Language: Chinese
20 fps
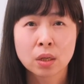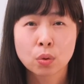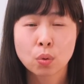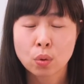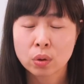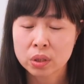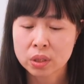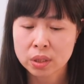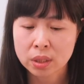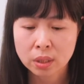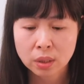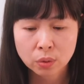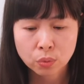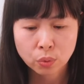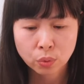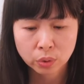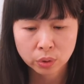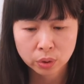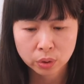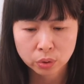过生
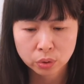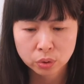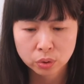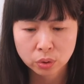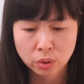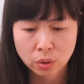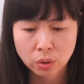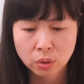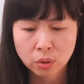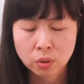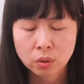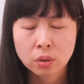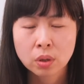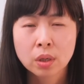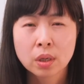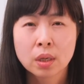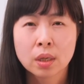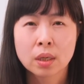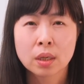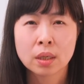活的时候，
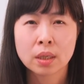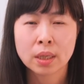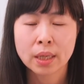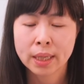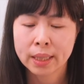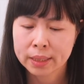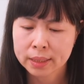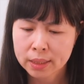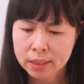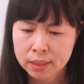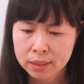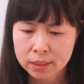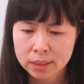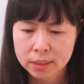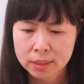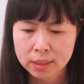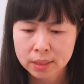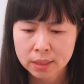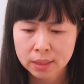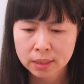呃，很可
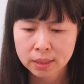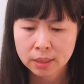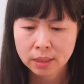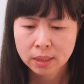惜，